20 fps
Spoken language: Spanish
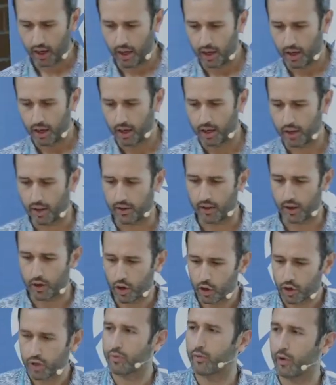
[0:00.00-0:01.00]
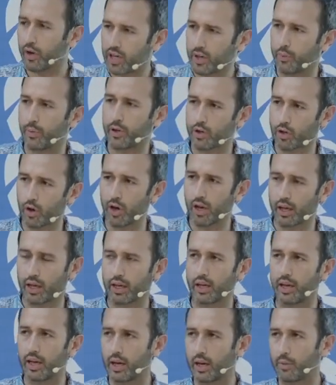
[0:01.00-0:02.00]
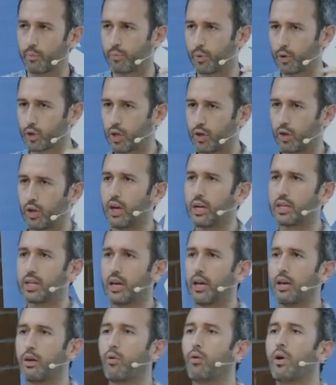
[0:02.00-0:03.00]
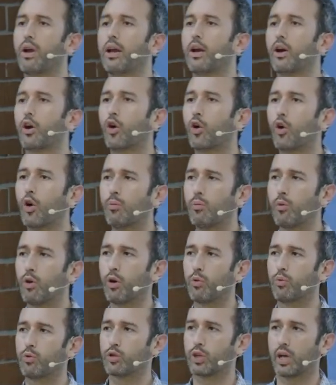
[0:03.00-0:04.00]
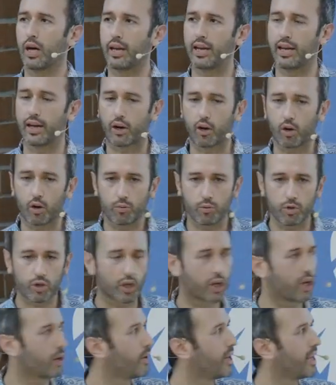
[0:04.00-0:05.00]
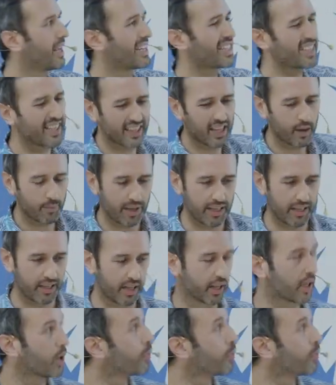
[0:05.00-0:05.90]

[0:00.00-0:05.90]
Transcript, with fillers: y decir, yo si fuera esa persona que quiere posicionar y salir en Google, ¿cómo lo buscaría? ¿Cómo escribiría exactamente? ¿Qué